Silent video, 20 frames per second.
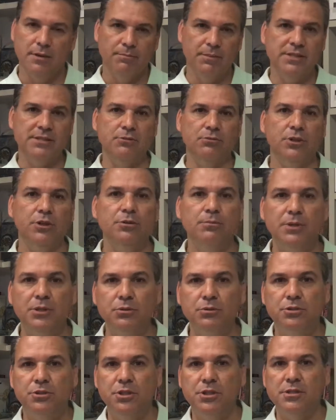Mas eu tenho uma
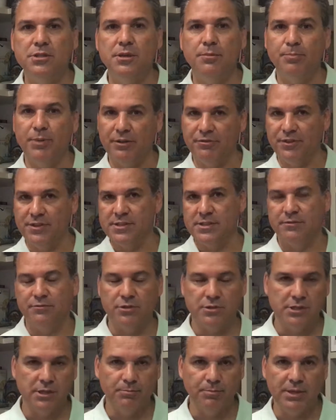notícia para fazer
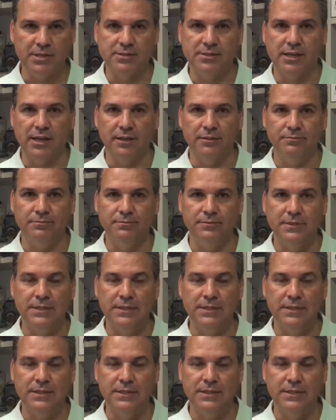você pensar.